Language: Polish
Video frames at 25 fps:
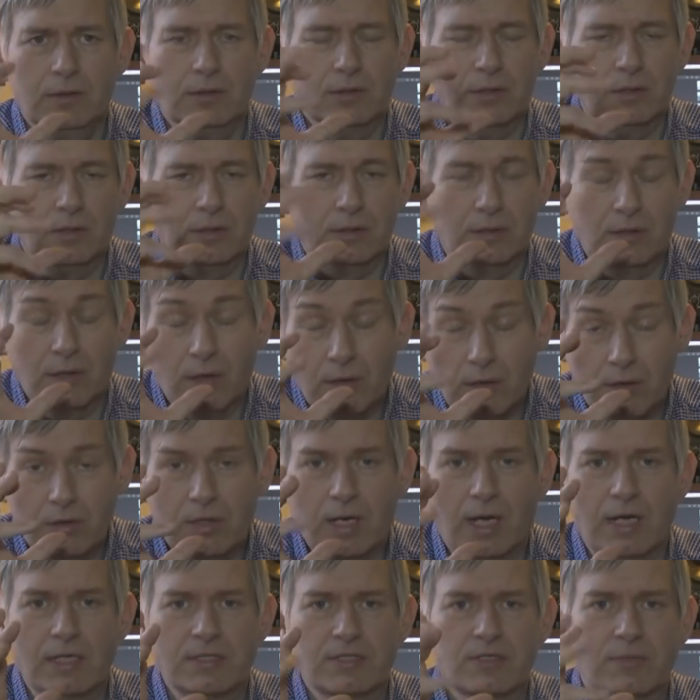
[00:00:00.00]
Y, do
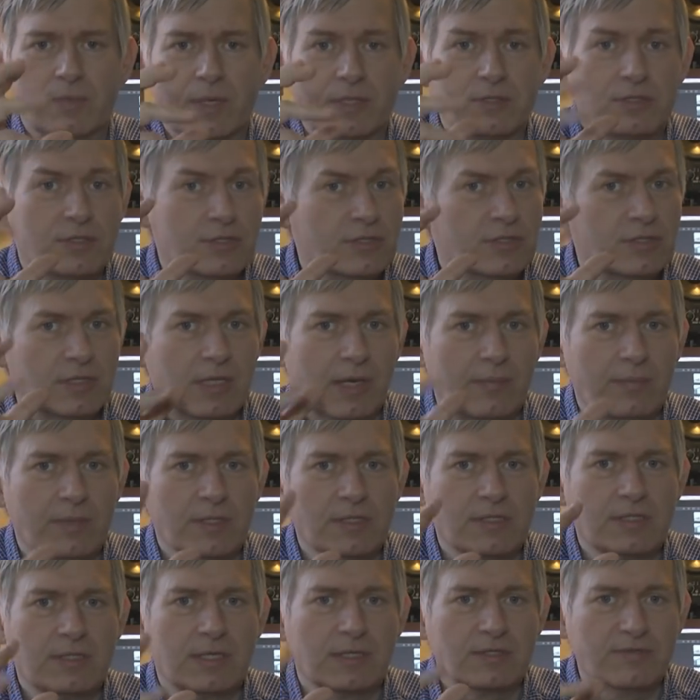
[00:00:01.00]
oka, zobaczyć czy tam
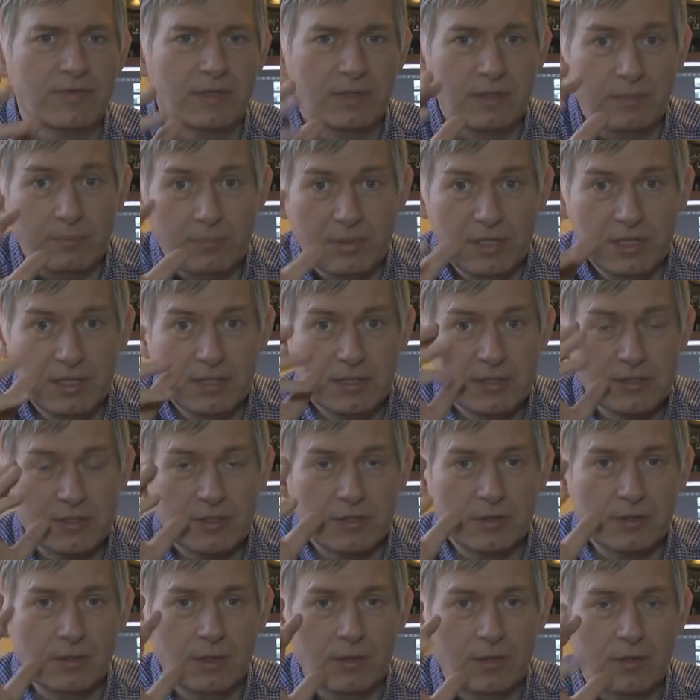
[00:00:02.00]
jest tak zwany blik,
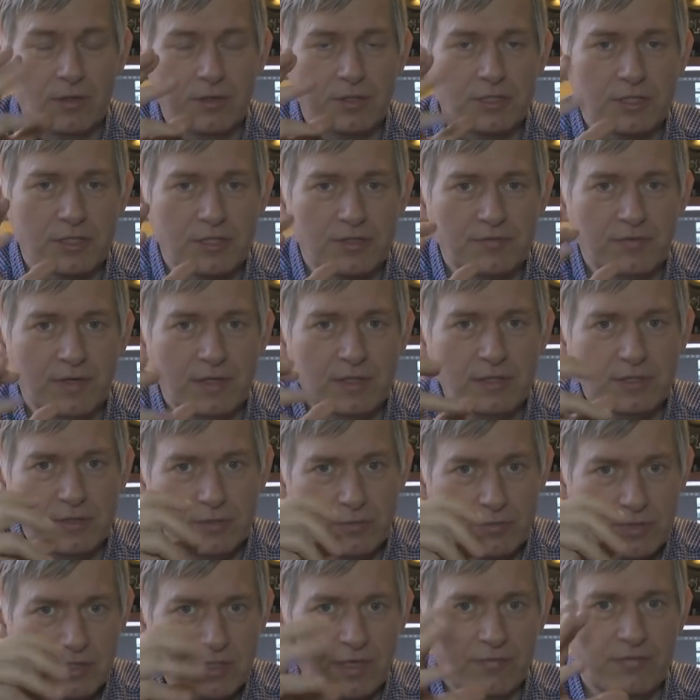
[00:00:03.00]
czy oko się
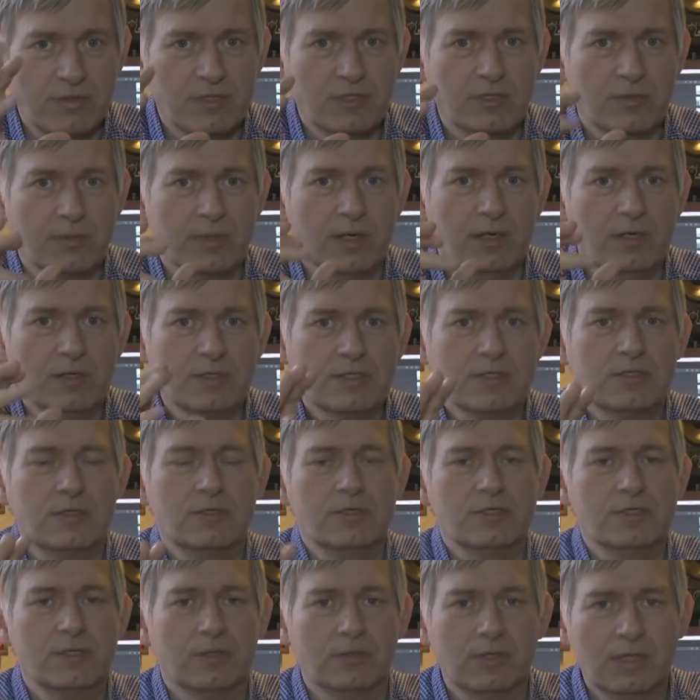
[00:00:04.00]
świeci, ustawić sobie
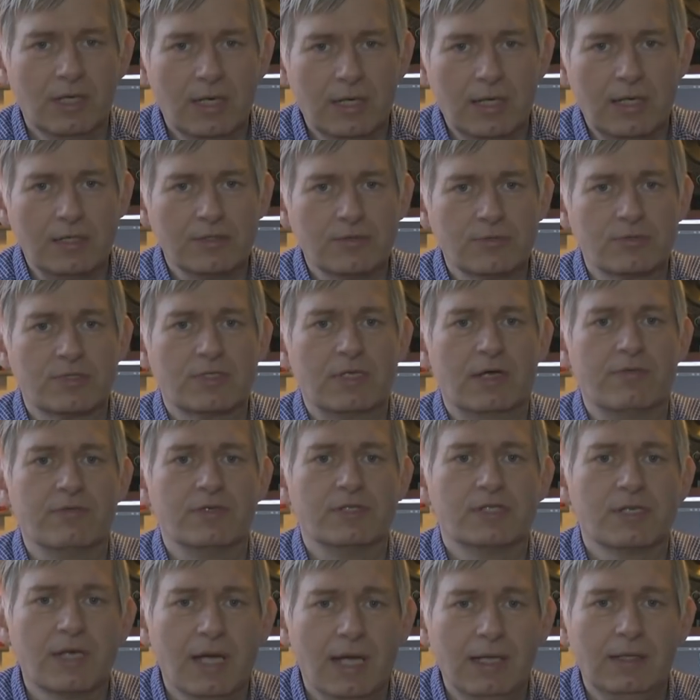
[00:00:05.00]
ostrość, odjechać,
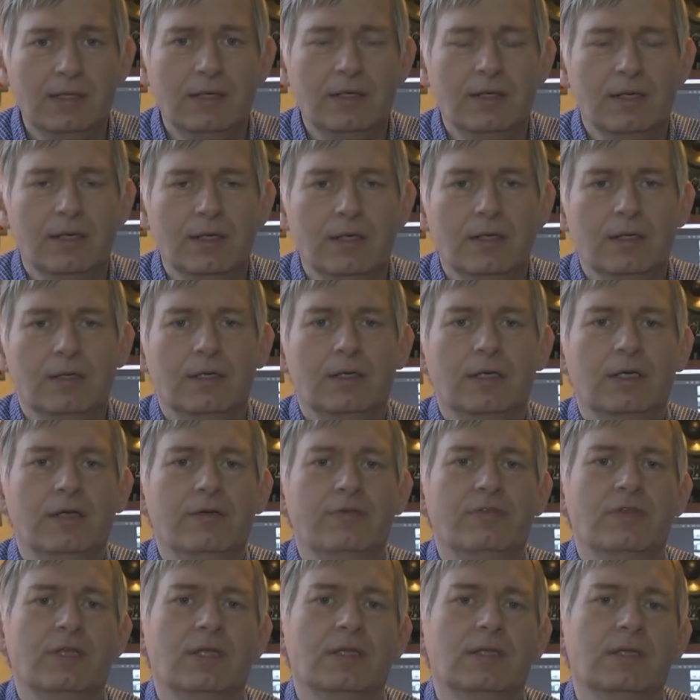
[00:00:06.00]
ustawić kadr
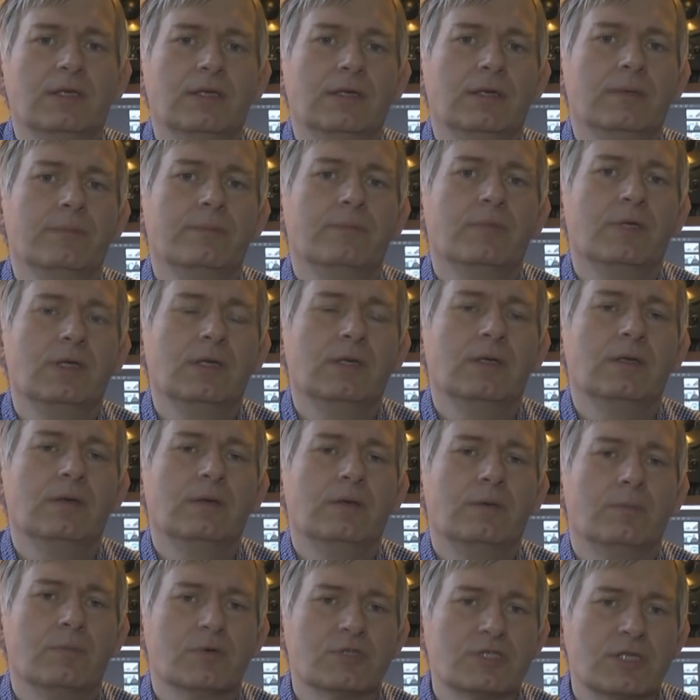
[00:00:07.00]
i wtedy
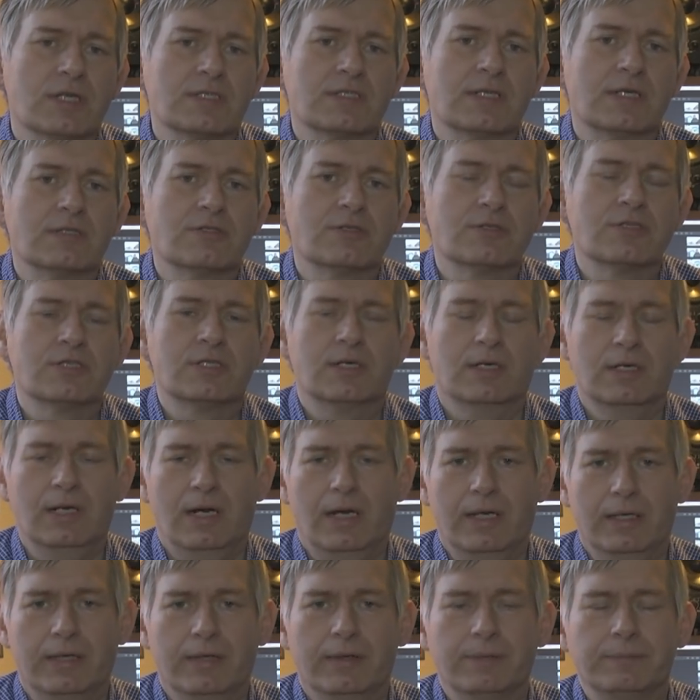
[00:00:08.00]
y, można zacząć
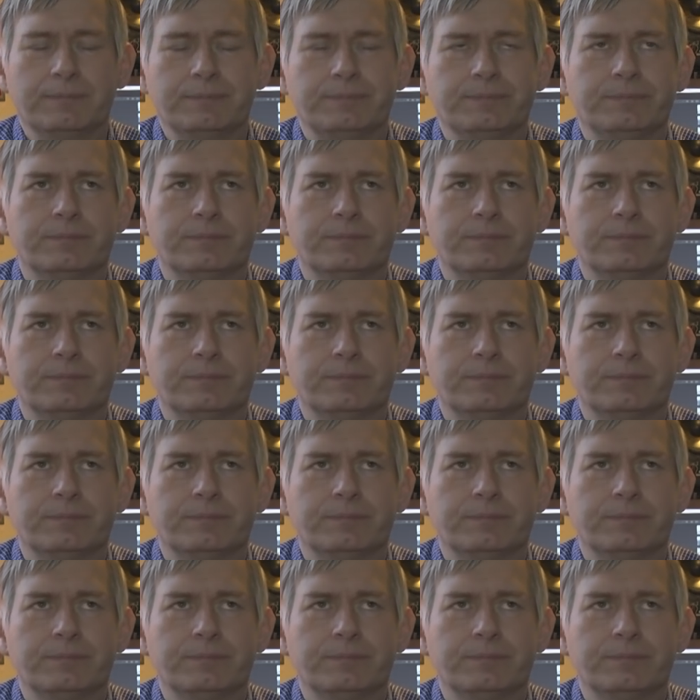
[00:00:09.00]
nagranie.